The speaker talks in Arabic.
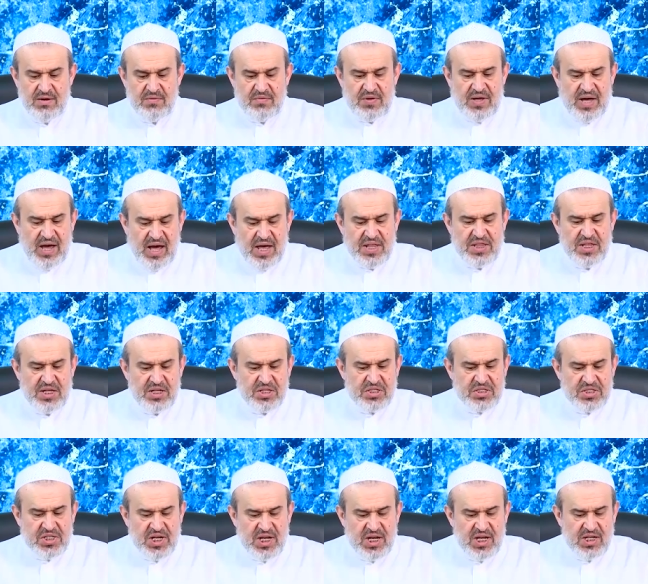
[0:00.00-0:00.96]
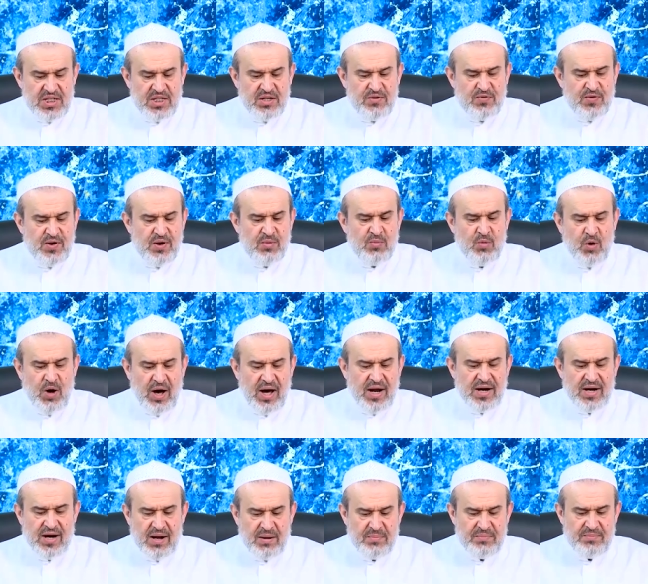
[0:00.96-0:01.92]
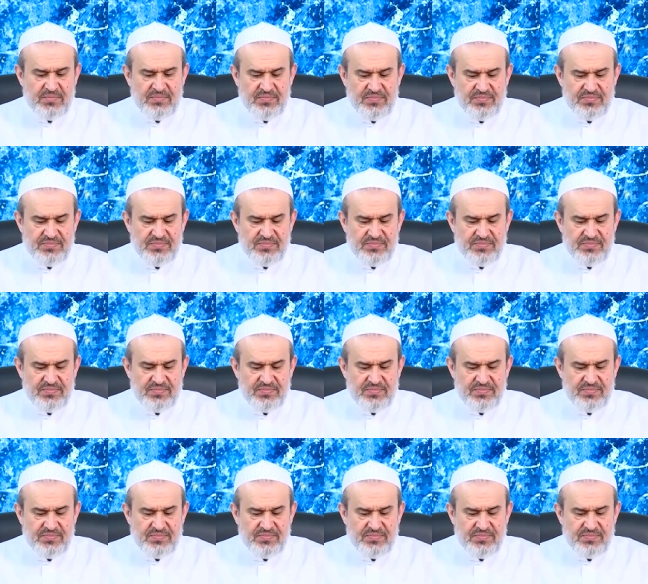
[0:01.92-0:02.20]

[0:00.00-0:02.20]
في هذه السنة في المحرم